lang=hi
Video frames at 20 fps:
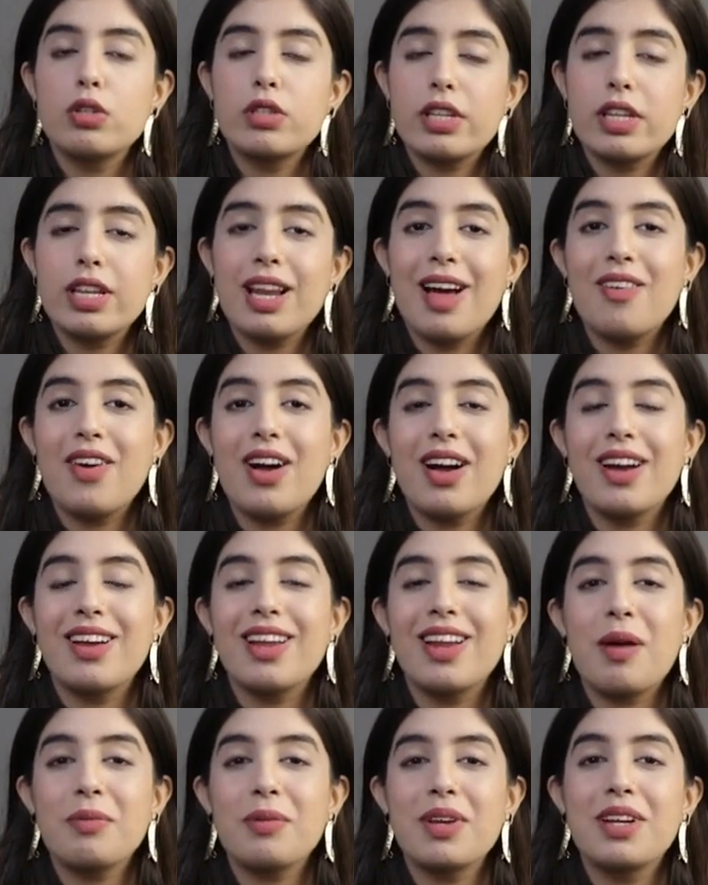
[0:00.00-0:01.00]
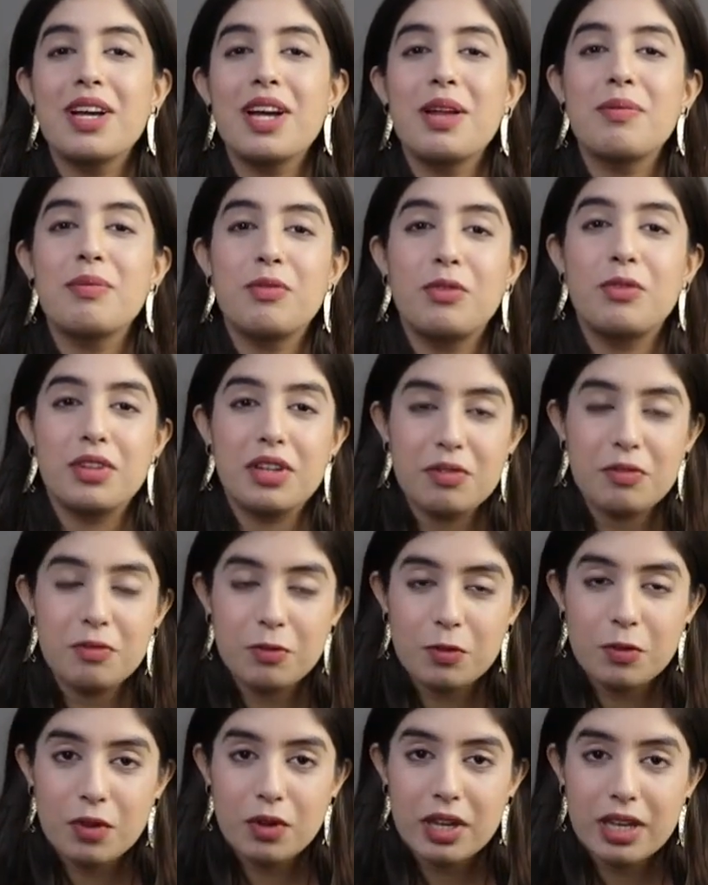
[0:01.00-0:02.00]
उसके अलावा अगर आपके घर में वुडन
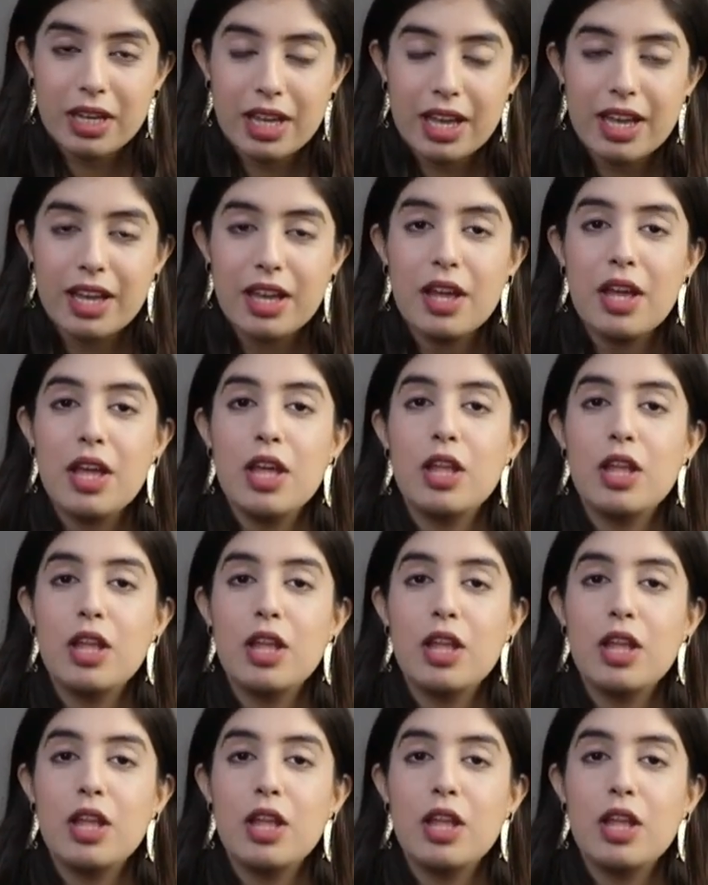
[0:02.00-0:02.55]
फ्लोरिंग है